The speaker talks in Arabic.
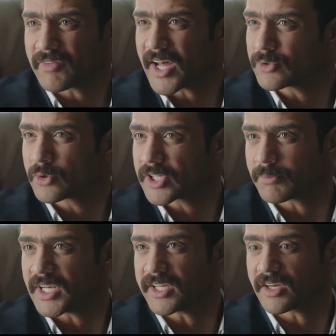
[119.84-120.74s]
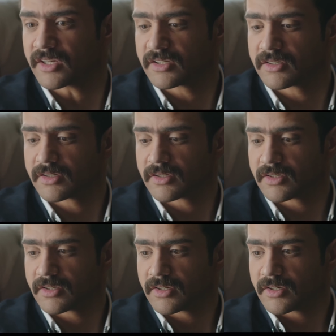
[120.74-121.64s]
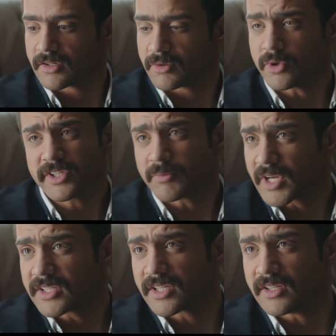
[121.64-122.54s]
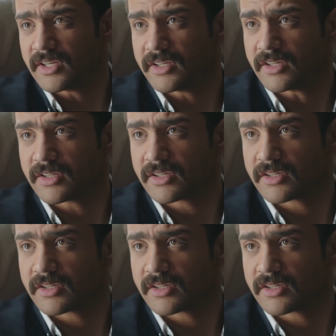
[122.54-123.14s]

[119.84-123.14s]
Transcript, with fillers: كده في حاله اختك مليكه وقلت يمكن انت تدلني